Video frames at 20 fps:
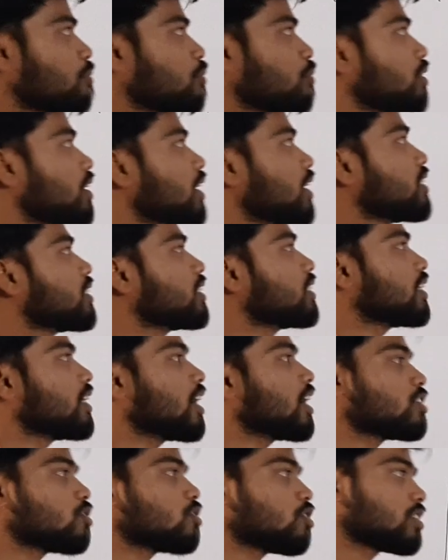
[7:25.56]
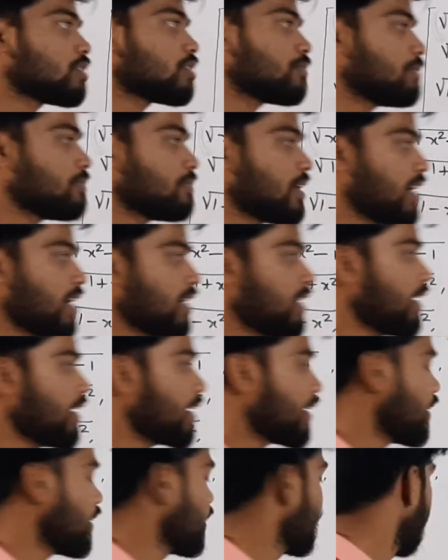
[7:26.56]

आपको ये अच्छी तरीका से और समझ में आएगा ठीक है